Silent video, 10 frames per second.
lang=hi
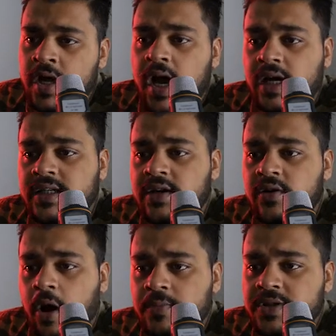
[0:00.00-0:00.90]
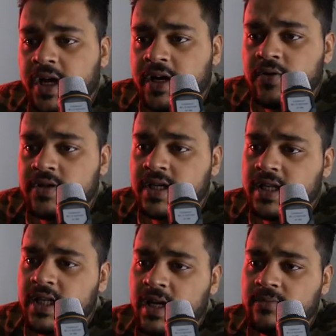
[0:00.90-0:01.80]
अच्छा ड्रॉप शेडो इसके
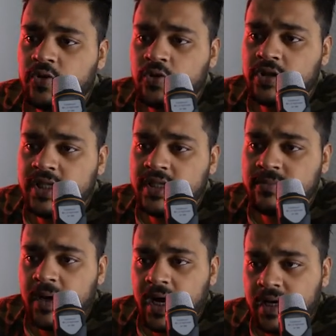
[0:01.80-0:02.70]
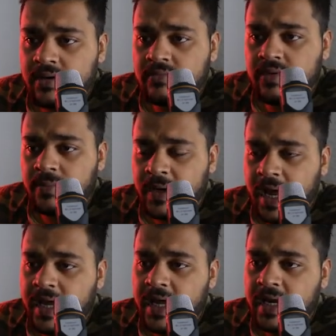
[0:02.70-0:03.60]
अंदर हम दो तीन बार अप्लाई
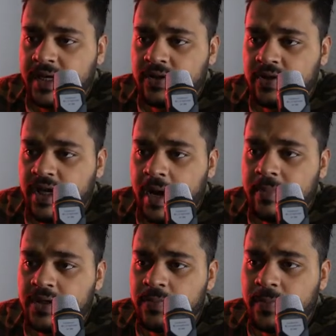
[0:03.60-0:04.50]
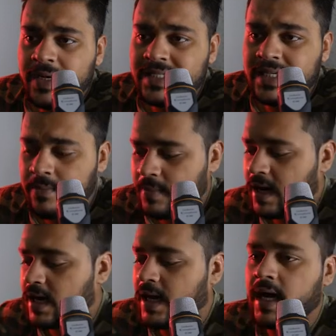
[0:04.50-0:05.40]
करेंगे तो यहाँ पे जो प्लस का
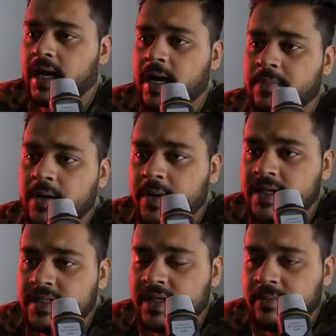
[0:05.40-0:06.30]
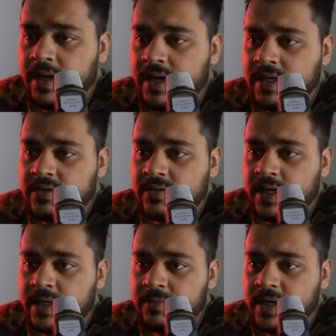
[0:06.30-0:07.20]
मार्क आ रहा है आपके पास ये मैंने
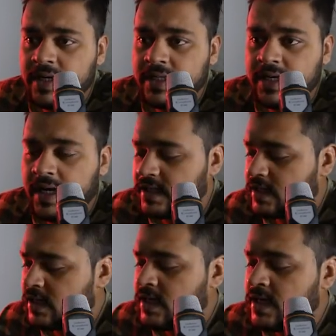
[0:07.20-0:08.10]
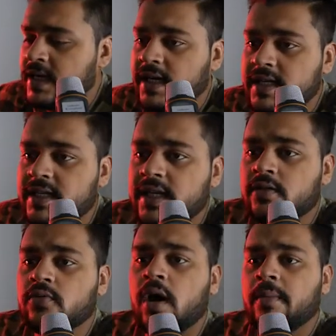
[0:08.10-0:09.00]
करीब करके दिखा दिया इसके थ्रू
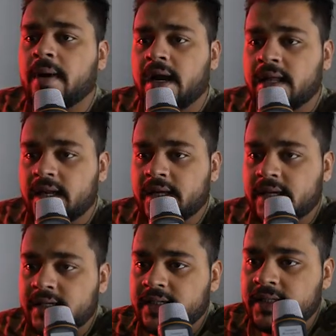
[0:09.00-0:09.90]
आप ऐड करेंगे